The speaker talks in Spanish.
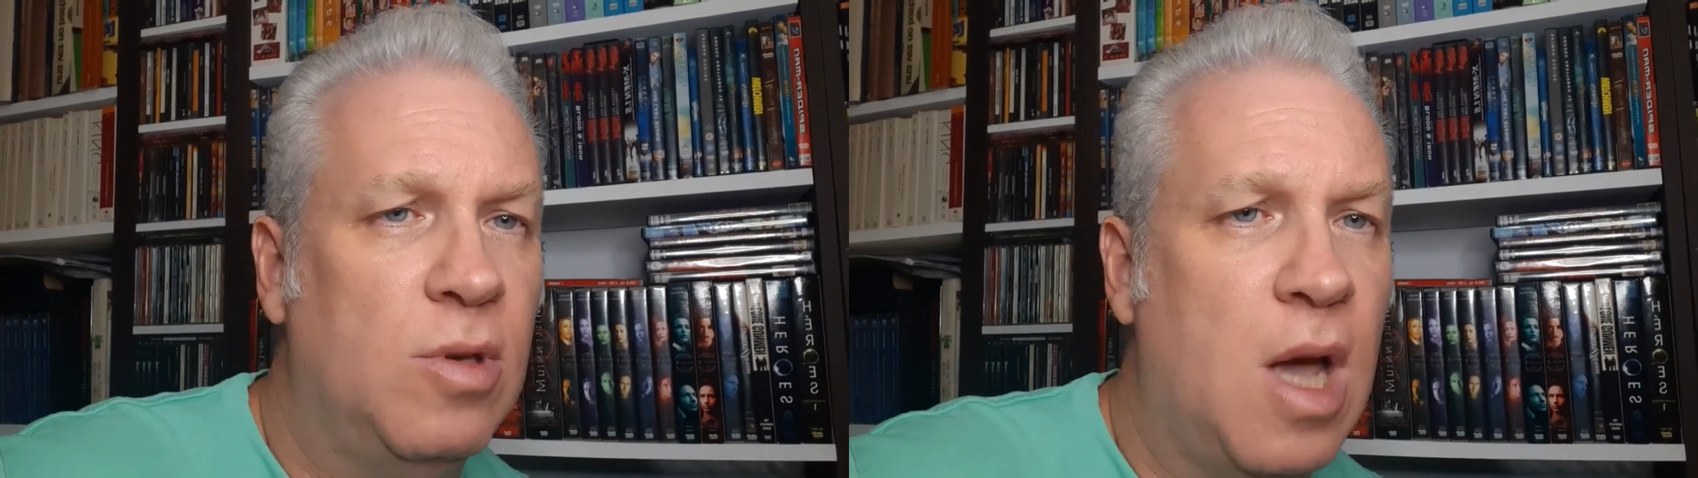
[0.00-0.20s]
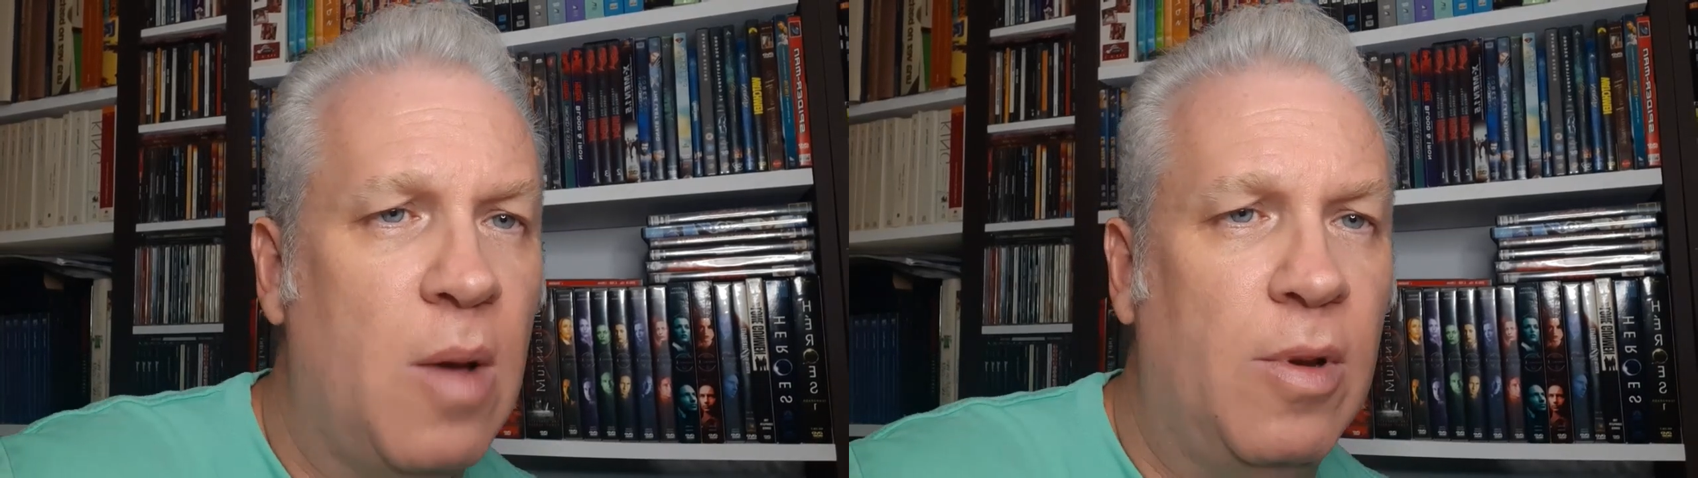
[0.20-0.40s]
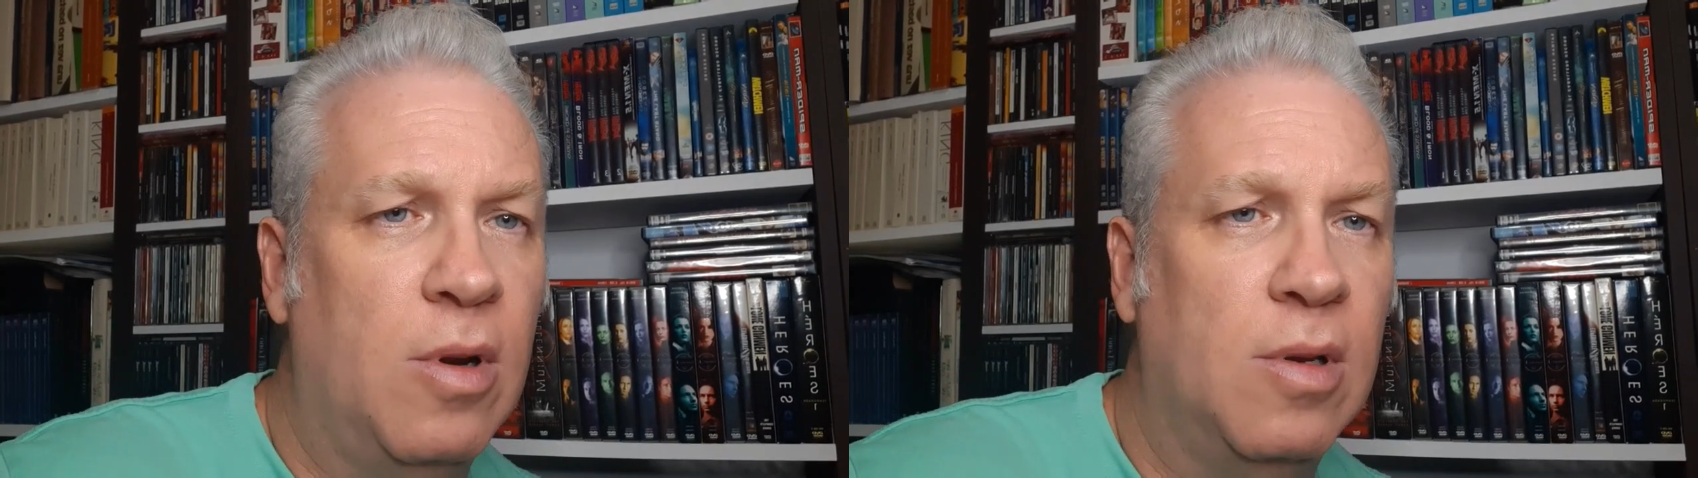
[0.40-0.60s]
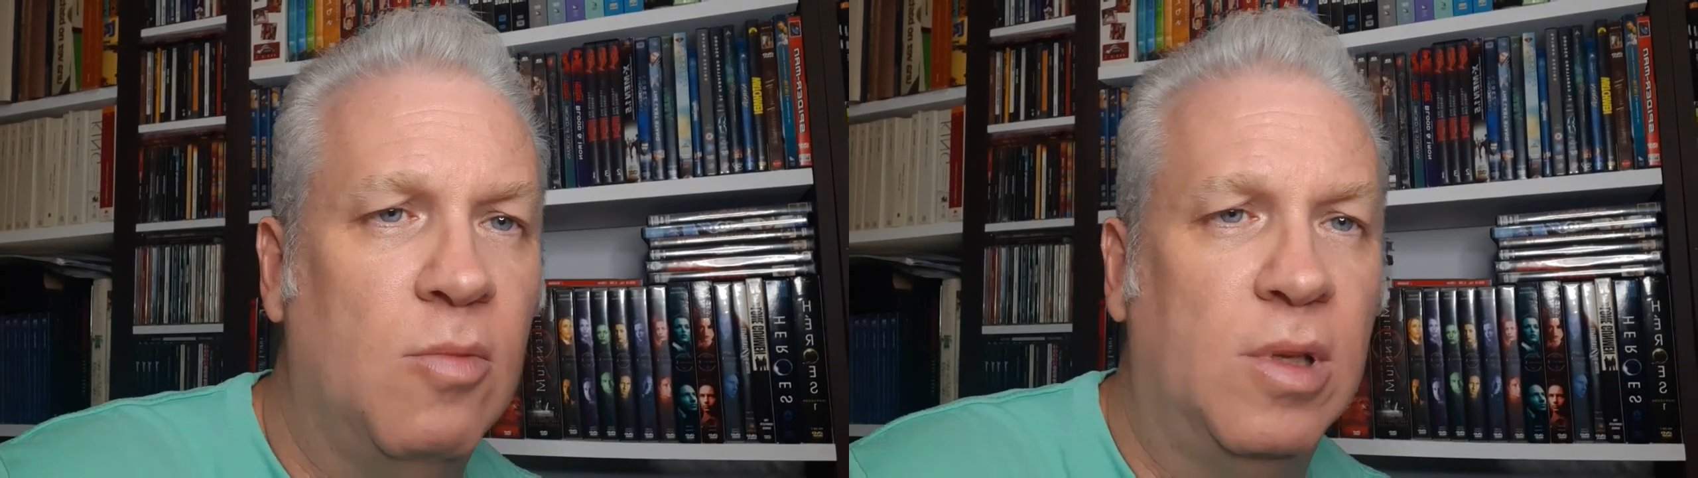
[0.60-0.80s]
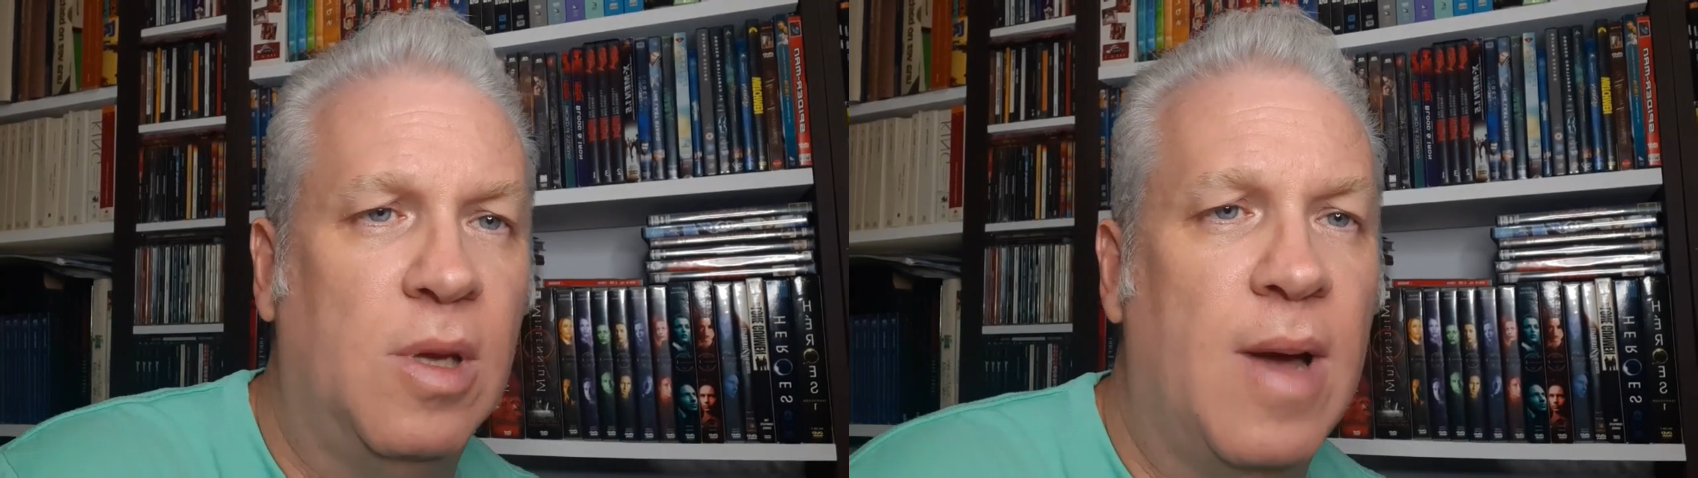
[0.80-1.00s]
ya, pero en
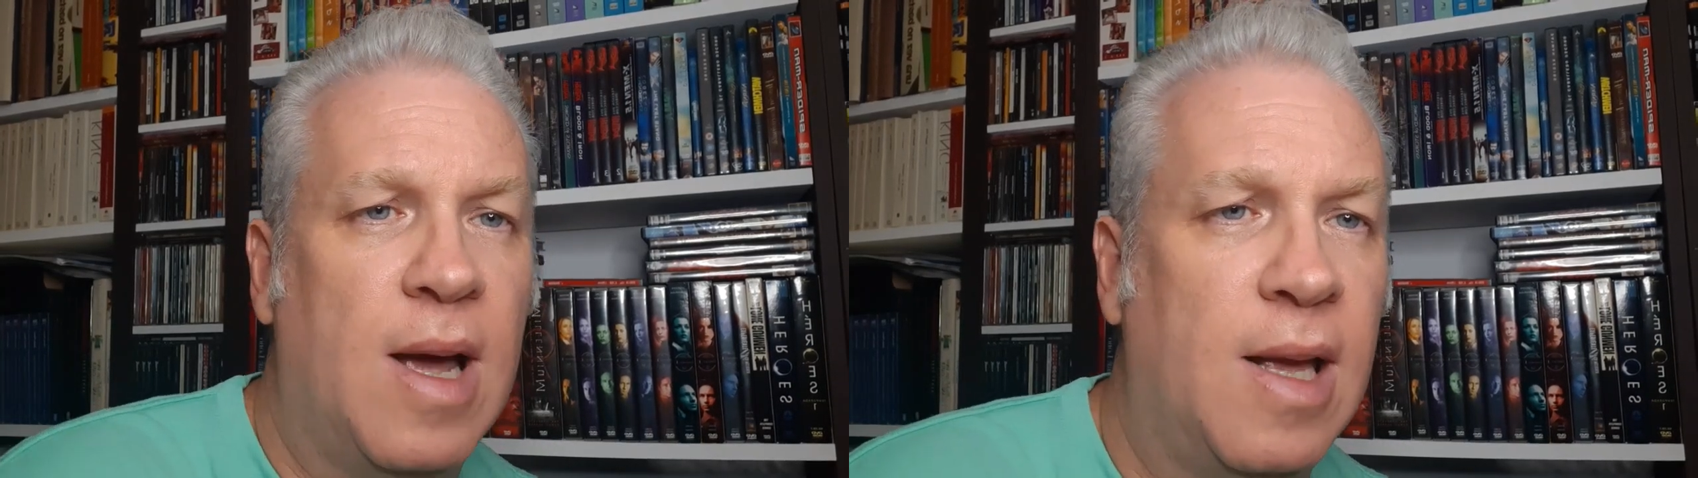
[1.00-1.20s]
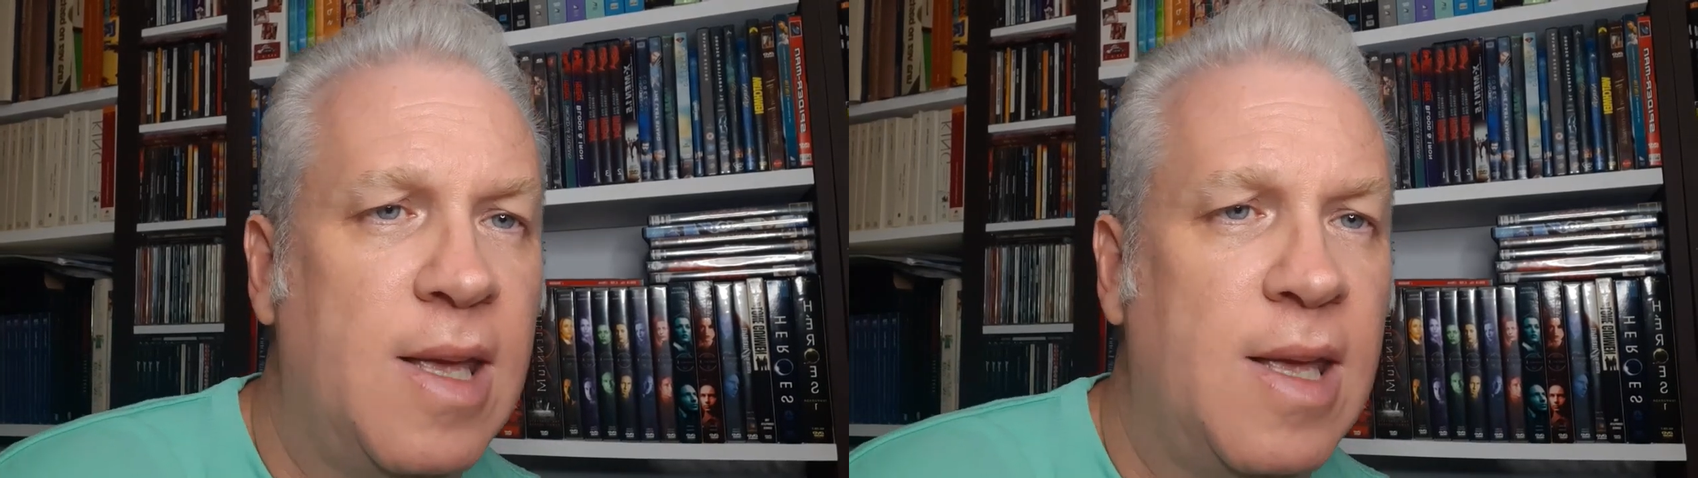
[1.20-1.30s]
Guatemala,